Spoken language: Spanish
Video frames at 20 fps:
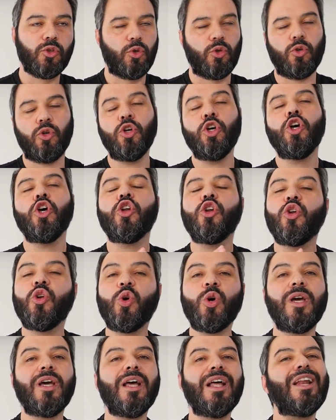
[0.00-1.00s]
No,
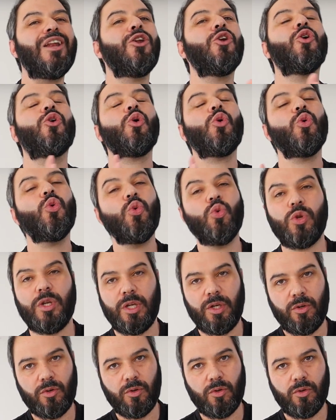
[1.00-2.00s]
no es lo
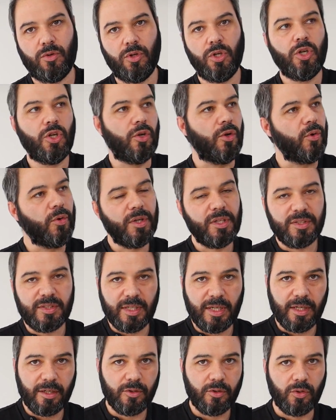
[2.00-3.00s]
único, no es
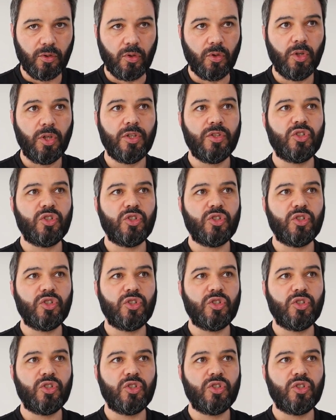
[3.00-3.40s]
cierto.